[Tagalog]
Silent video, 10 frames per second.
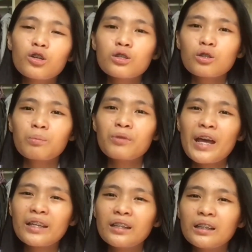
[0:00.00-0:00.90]
custom
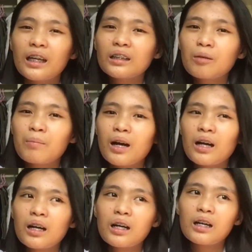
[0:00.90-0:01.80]
ready na ng
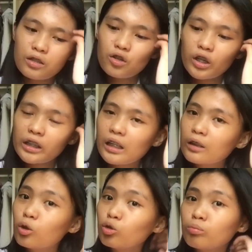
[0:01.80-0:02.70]
mga journal
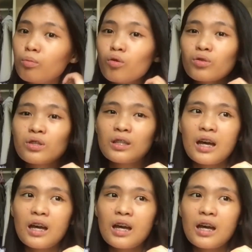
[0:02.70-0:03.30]
notebooks